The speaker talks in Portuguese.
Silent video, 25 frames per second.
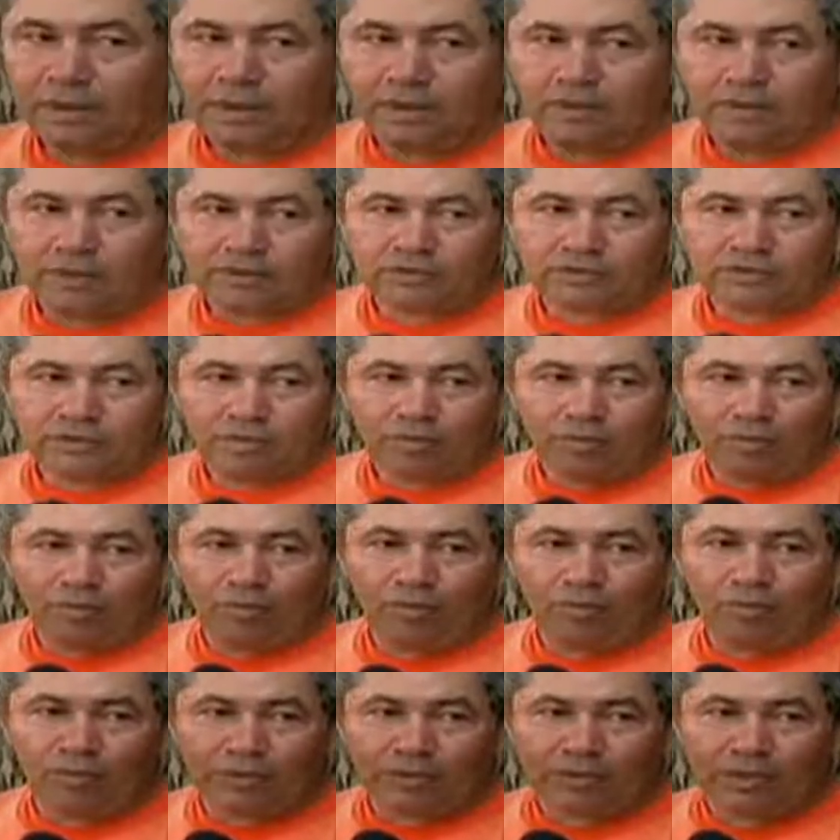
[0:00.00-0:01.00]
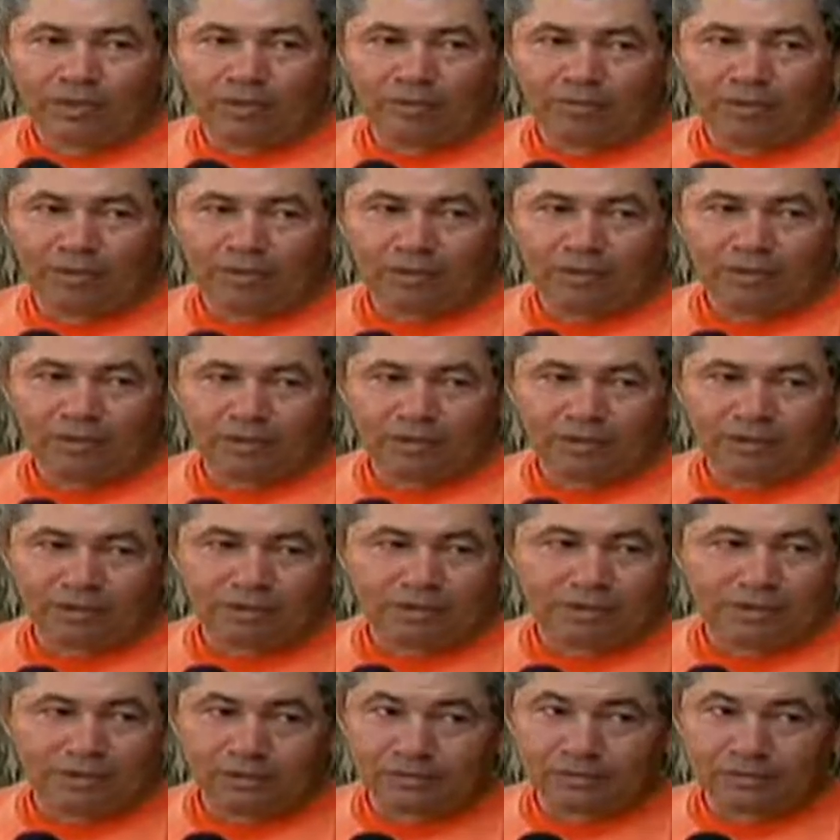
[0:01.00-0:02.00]
Eu acho uma boa, porque é o melhor,
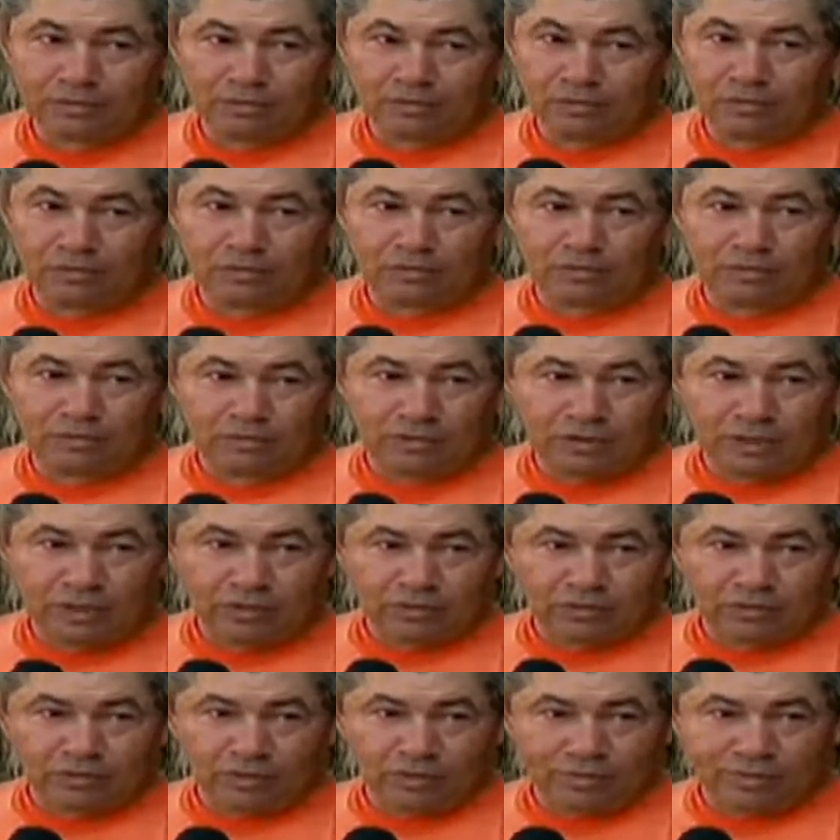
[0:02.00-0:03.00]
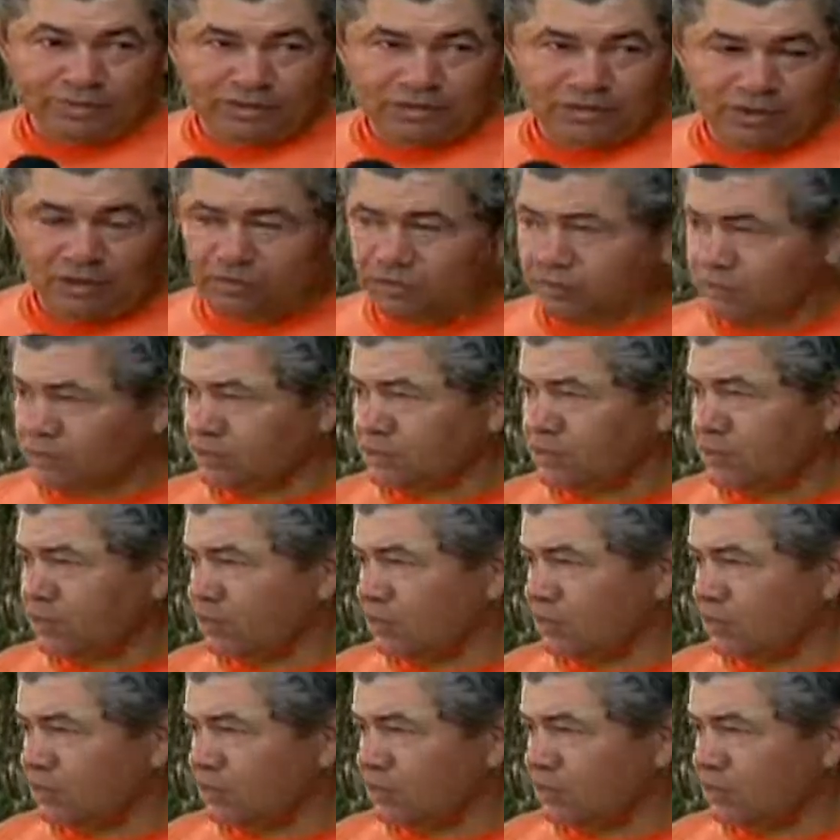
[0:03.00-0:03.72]
eh, não tem outra opção.